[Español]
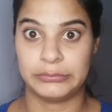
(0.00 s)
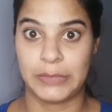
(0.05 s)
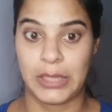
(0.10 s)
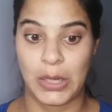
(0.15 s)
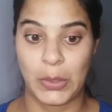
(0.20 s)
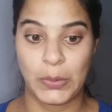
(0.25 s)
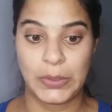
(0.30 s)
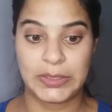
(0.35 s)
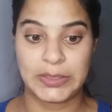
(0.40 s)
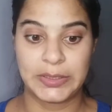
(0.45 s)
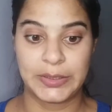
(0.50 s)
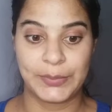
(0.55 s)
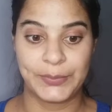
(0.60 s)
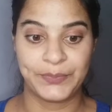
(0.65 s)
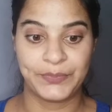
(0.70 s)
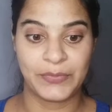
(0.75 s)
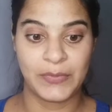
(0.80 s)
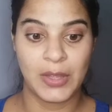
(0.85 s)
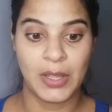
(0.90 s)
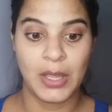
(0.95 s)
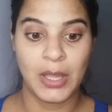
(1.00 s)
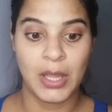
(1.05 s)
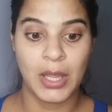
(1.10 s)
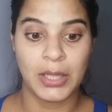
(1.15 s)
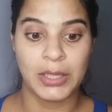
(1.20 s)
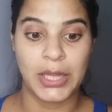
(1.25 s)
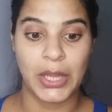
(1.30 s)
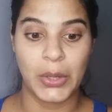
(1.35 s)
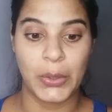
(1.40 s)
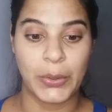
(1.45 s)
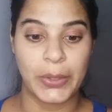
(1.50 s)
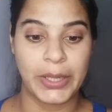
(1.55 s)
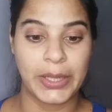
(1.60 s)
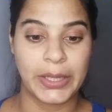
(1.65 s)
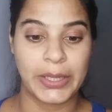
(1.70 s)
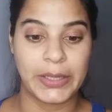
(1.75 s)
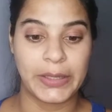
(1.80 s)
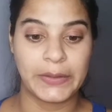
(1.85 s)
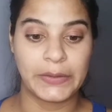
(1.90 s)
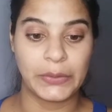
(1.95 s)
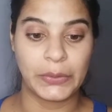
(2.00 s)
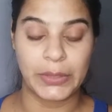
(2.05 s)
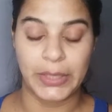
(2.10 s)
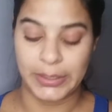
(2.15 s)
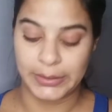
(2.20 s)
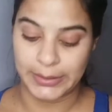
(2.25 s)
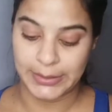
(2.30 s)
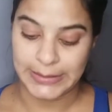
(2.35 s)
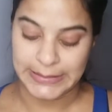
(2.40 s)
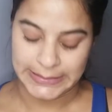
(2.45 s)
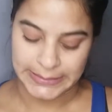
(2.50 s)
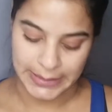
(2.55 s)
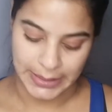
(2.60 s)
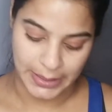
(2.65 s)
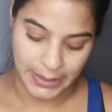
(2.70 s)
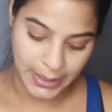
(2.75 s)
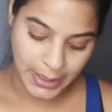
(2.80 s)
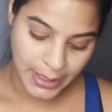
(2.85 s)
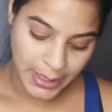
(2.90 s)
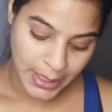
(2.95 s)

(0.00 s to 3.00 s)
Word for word: algo así, descongestionante nasal.